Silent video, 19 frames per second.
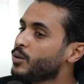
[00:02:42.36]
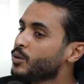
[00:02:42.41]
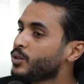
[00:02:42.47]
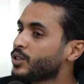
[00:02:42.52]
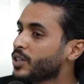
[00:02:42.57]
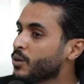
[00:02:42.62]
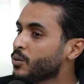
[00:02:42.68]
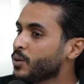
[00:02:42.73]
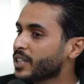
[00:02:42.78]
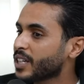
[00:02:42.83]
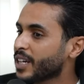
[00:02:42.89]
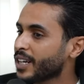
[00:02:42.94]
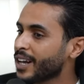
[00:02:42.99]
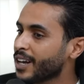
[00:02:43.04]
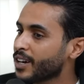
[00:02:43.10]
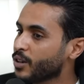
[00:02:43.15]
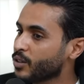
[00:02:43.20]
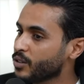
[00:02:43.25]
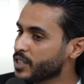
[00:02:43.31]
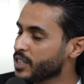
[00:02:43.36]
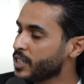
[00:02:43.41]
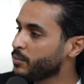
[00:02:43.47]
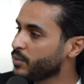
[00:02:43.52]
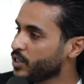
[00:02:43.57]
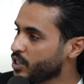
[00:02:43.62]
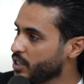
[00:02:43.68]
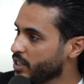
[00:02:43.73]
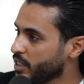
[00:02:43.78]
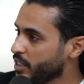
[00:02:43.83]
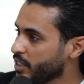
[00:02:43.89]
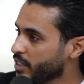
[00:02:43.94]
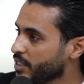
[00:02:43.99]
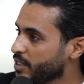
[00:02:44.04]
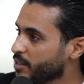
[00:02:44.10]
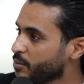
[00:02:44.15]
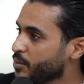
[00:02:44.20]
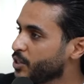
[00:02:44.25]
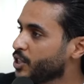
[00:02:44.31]
وتوا تخلق كونسيبت جديد
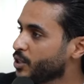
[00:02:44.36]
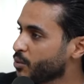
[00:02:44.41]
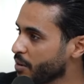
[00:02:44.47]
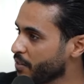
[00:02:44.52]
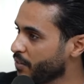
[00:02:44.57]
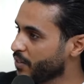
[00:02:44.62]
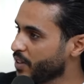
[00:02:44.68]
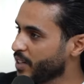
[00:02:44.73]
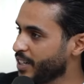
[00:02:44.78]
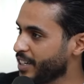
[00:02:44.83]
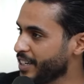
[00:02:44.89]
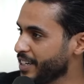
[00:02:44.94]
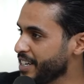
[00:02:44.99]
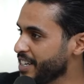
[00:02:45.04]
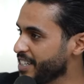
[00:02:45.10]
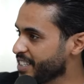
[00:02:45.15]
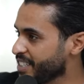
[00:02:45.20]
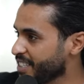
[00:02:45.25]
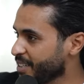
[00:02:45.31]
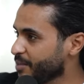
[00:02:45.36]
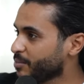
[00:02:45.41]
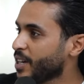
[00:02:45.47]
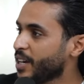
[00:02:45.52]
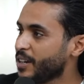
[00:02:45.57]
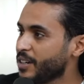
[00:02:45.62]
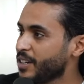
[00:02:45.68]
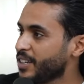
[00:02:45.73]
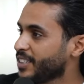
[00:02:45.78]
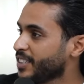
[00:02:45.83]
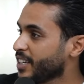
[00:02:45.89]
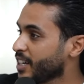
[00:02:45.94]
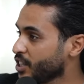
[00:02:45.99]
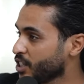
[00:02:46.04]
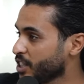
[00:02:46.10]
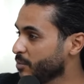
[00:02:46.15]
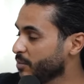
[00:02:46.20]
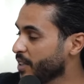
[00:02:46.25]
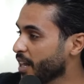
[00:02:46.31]
باش يوفر للناس تاع
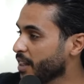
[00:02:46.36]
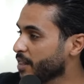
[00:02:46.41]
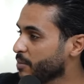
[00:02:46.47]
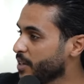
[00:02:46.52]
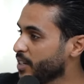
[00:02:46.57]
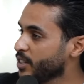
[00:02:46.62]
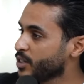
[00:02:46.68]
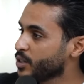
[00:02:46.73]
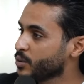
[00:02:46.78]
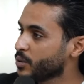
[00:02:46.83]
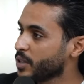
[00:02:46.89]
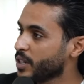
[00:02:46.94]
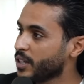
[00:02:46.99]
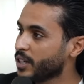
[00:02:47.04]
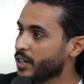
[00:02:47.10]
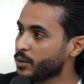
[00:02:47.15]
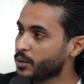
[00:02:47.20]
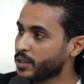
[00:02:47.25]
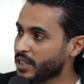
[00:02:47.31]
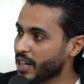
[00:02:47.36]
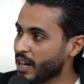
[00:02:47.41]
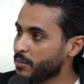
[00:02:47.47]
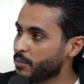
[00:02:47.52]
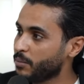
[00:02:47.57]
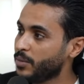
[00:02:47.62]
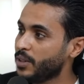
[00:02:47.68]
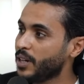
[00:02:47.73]
التراجي تاع ثمانية سوايع والتعب